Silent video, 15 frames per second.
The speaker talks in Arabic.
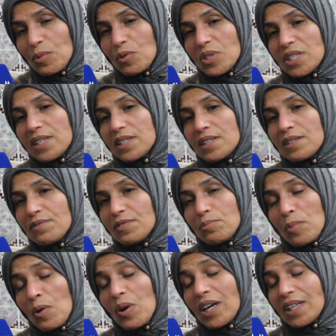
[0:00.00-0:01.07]
مواصل في
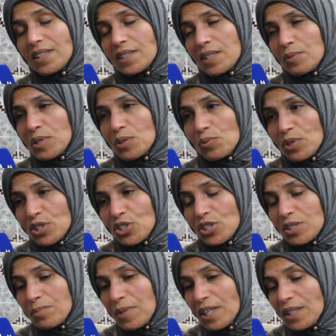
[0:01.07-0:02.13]
مواقع التواصل
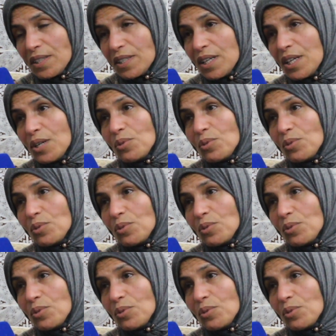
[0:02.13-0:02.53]
الاجتماعي